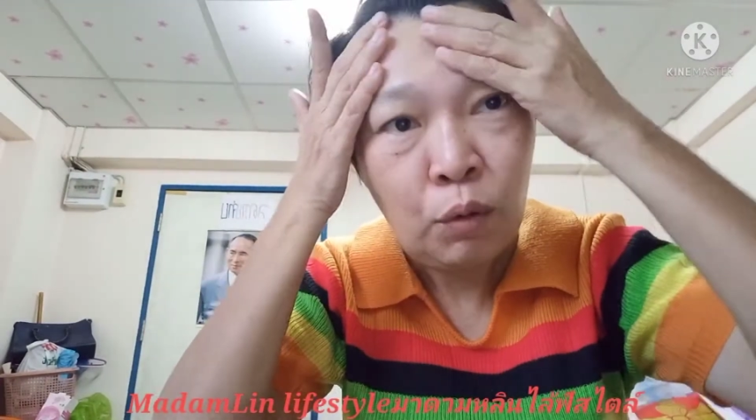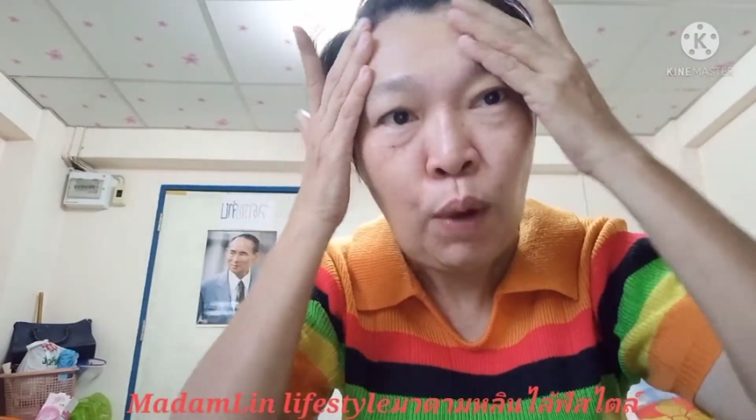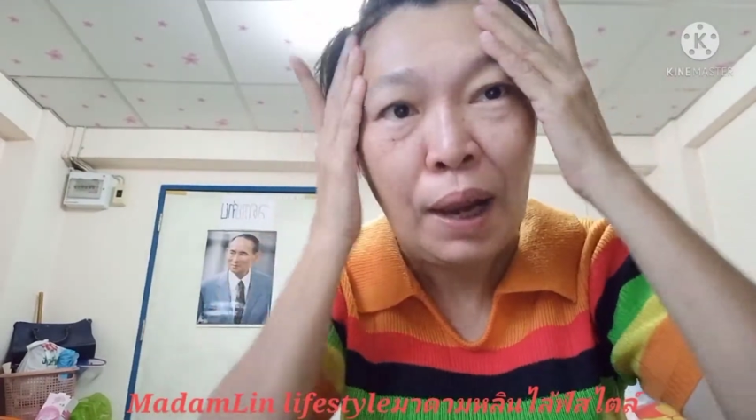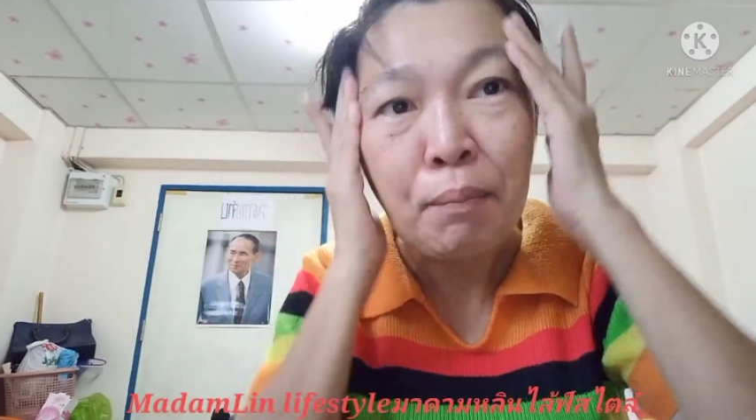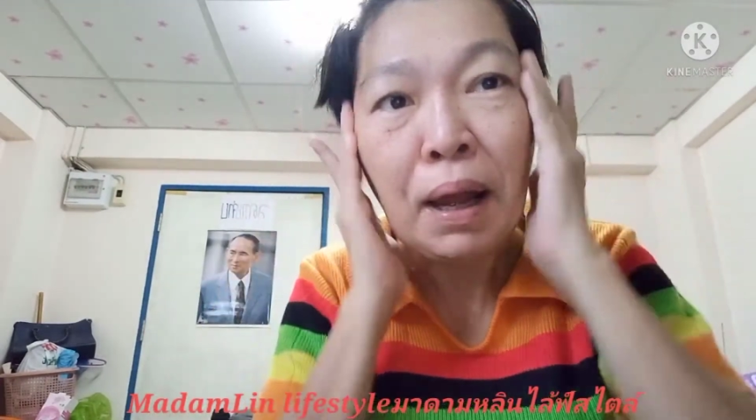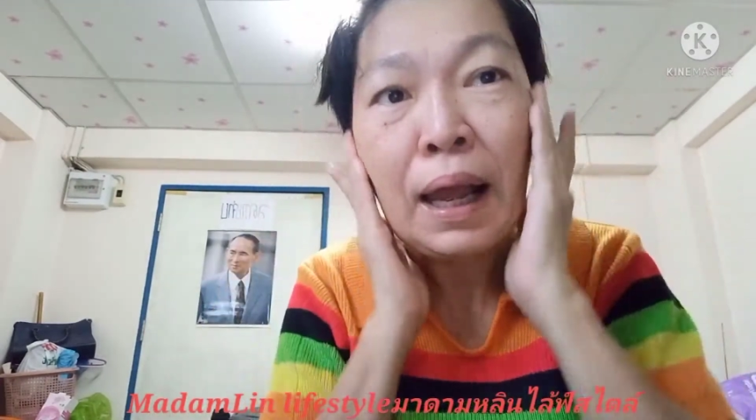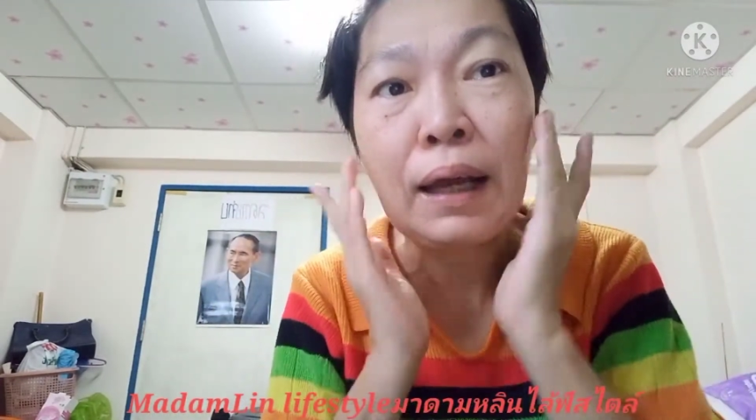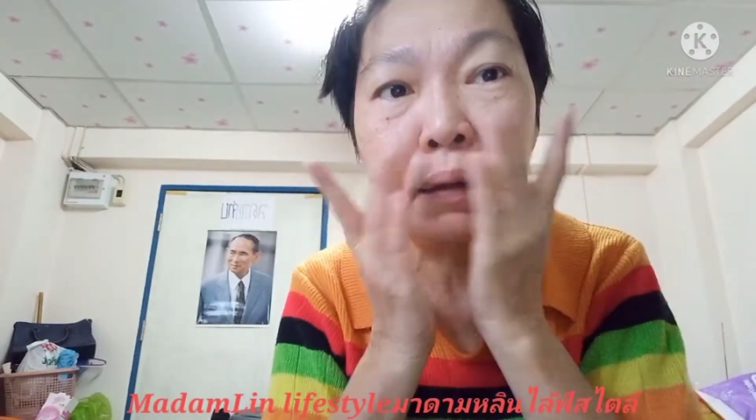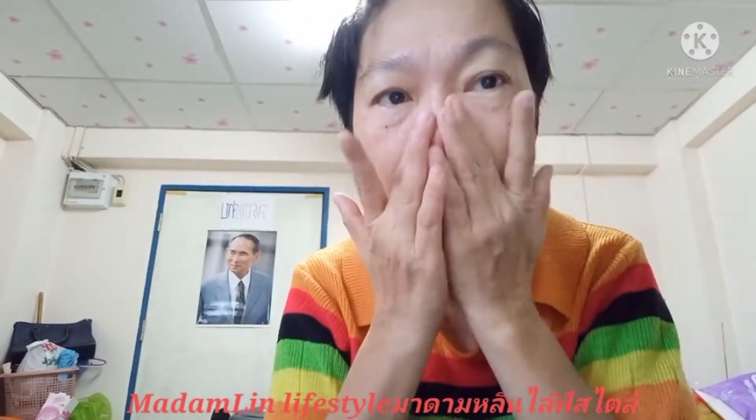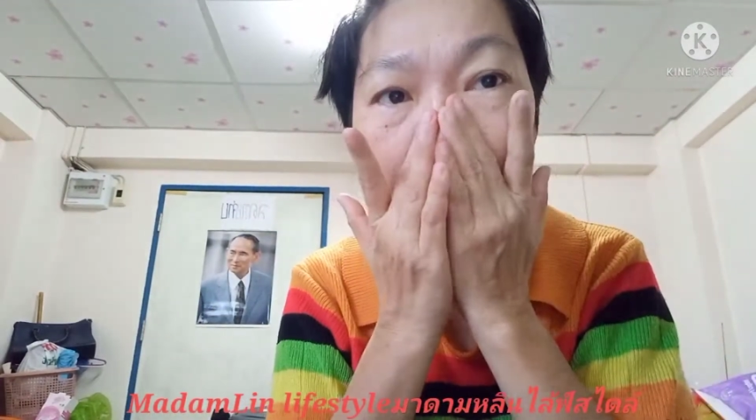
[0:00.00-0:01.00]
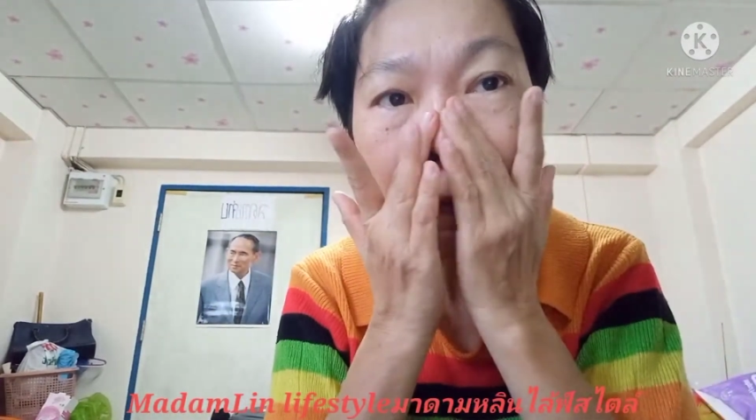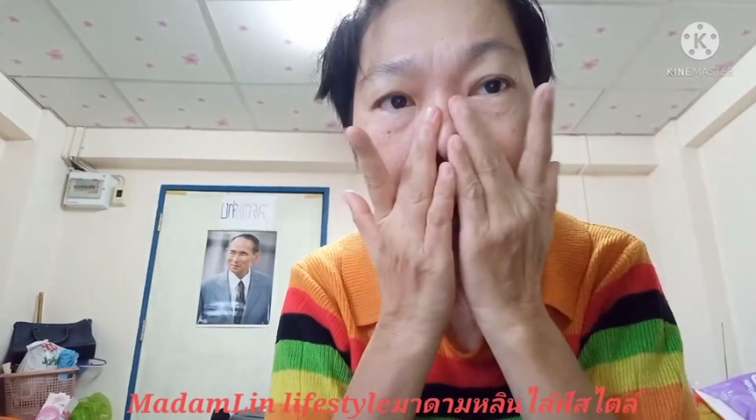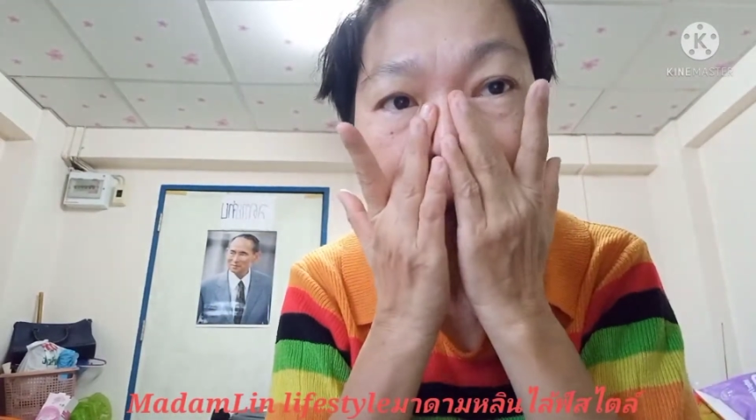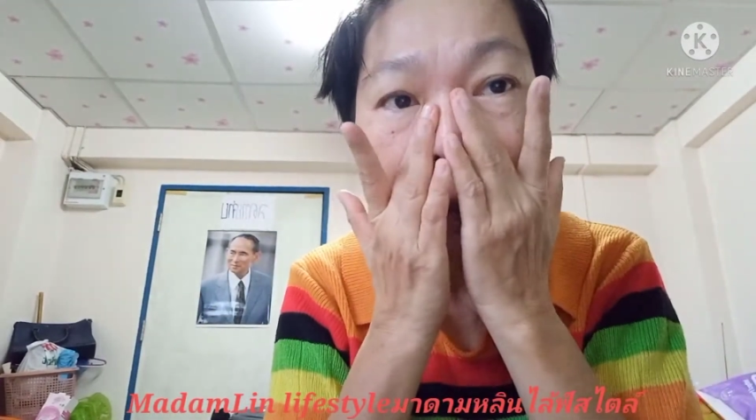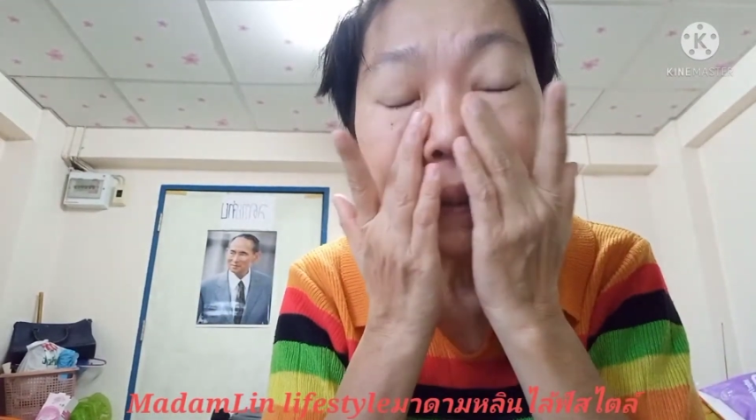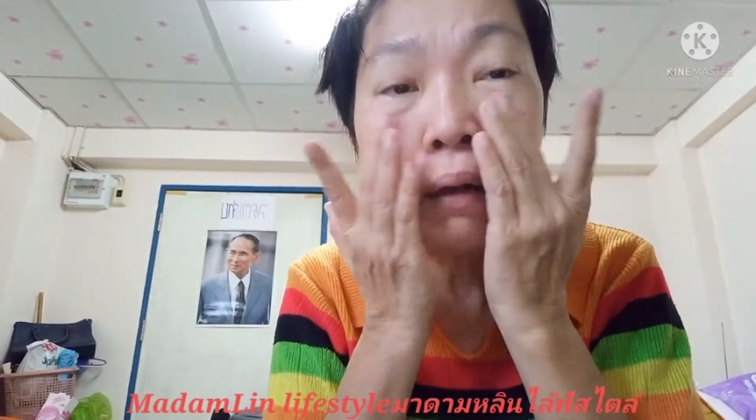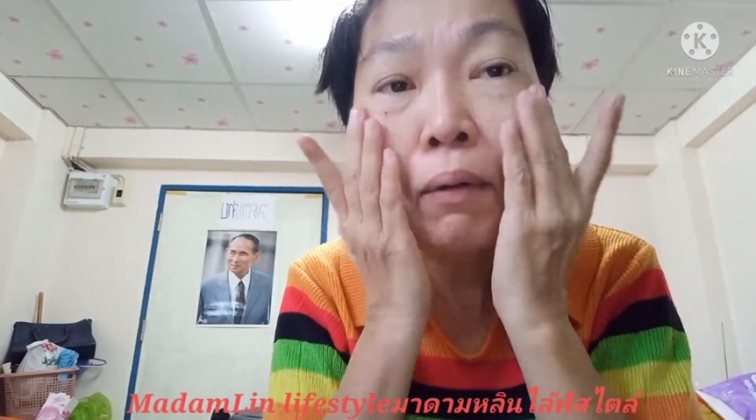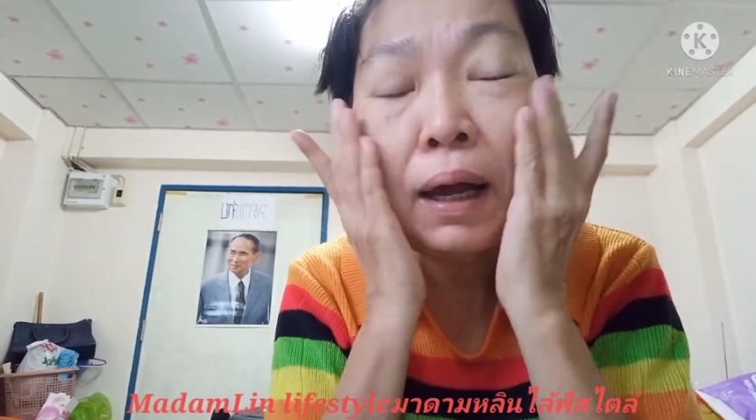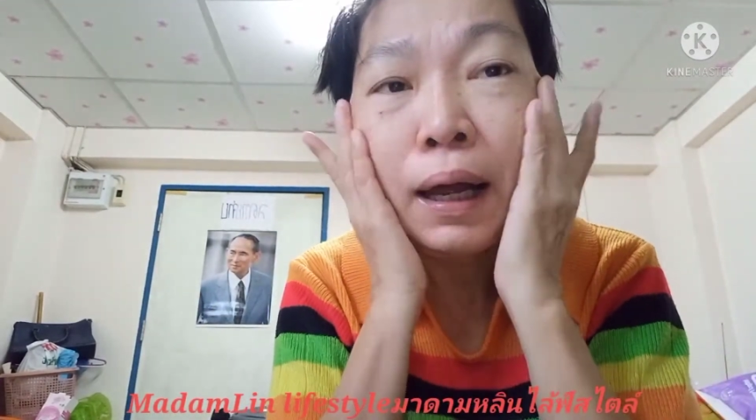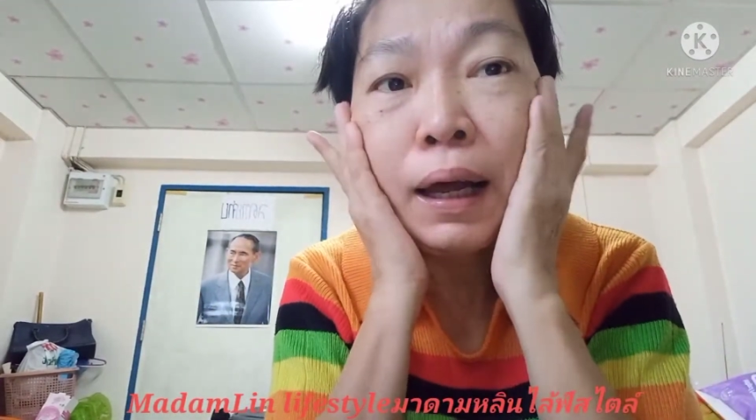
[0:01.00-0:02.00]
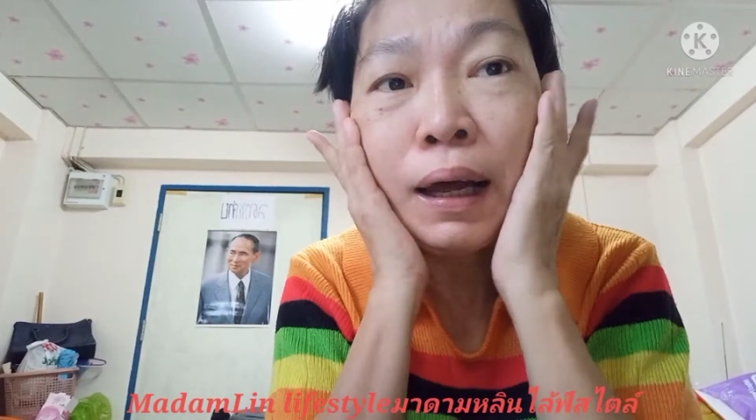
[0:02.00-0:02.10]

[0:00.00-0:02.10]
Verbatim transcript: ไวมาก เรียกว่า